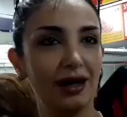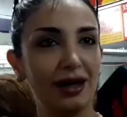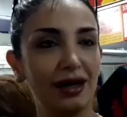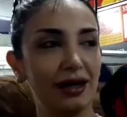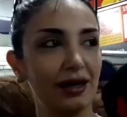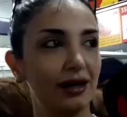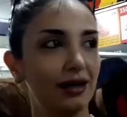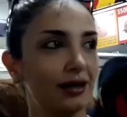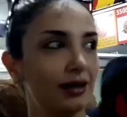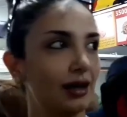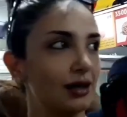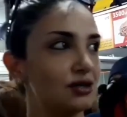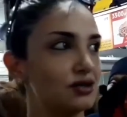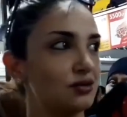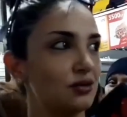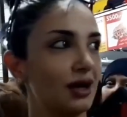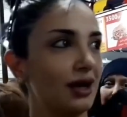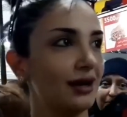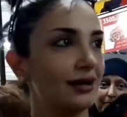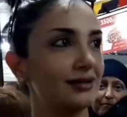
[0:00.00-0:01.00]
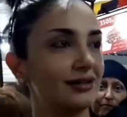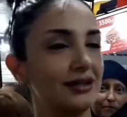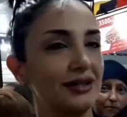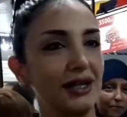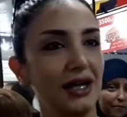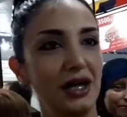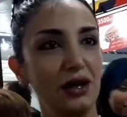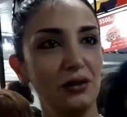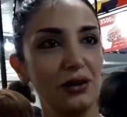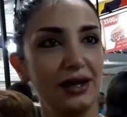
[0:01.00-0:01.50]
آه، اجواء كثير
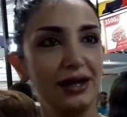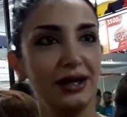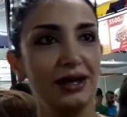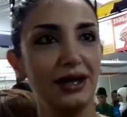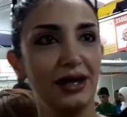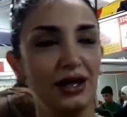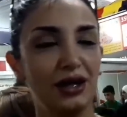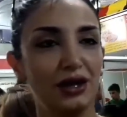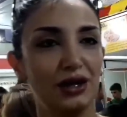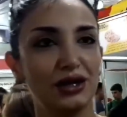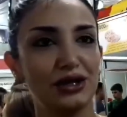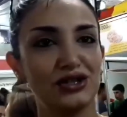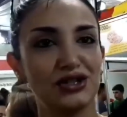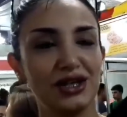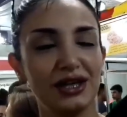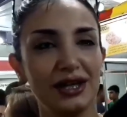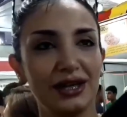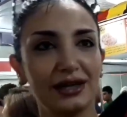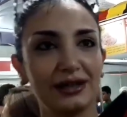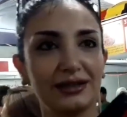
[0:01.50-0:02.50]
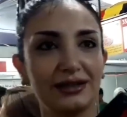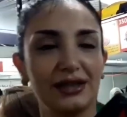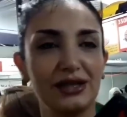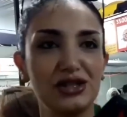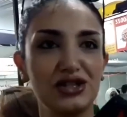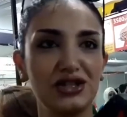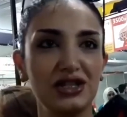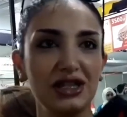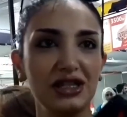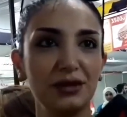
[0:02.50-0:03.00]
حلوه شيء
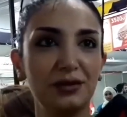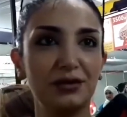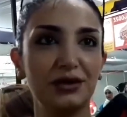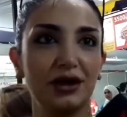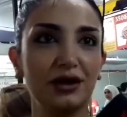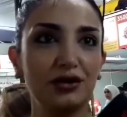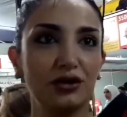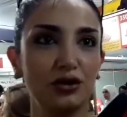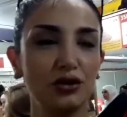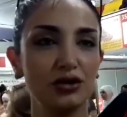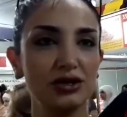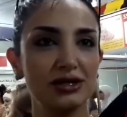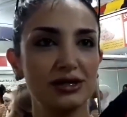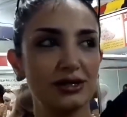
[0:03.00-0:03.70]
جديد بطرطوس